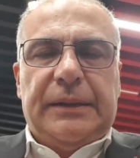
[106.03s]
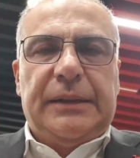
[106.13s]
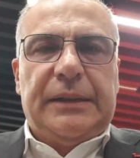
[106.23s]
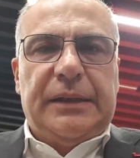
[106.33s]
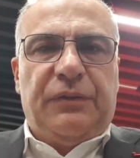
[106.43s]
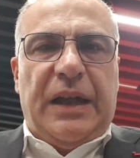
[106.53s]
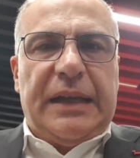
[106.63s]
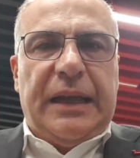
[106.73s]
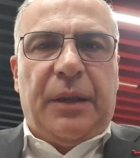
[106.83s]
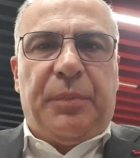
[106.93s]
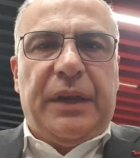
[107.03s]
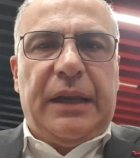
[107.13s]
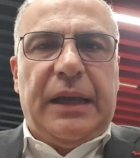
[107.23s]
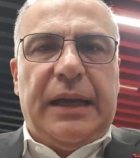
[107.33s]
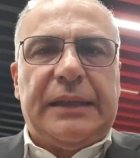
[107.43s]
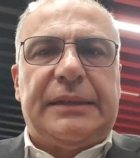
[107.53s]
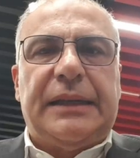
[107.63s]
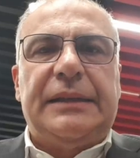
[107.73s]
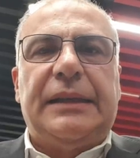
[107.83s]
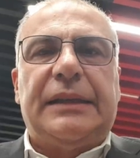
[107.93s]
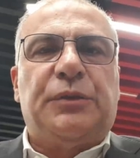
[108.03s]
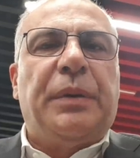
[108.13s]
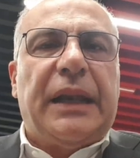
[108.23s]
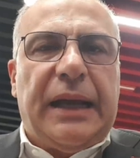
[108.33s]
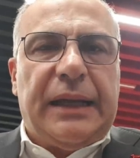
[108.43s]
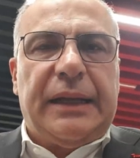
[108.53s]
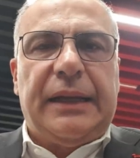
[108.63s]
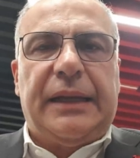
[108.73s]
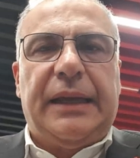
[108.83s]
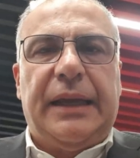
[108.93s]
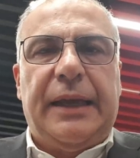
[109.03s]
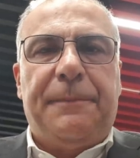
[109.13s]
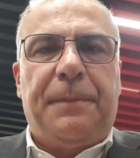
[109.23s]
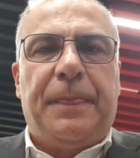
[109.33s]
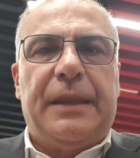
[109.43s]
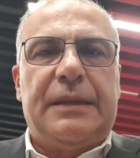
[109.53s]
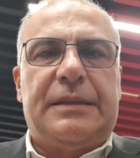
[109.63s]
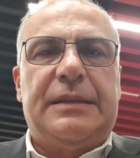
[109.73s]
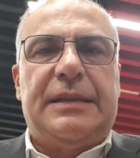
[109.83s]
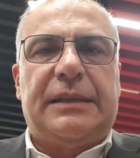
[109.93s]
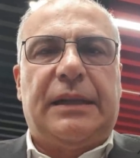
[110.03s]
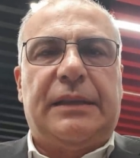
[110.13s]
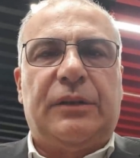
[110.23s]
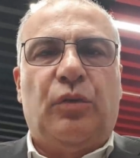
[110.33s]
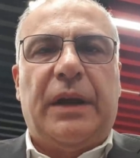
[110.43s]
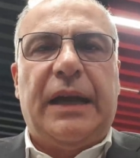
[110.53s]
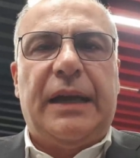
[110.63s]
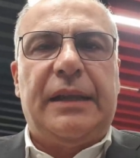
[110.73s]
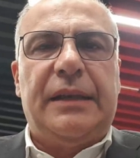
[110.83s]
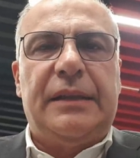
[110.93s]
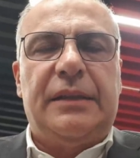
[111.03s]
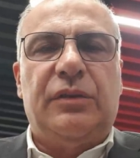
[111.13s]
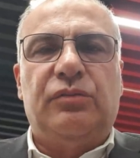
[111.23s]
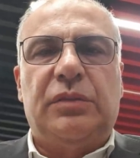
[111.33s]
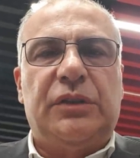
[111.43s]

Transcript: eh, valga la pena attendere, sperare che mh, si sia trattato magari di, un,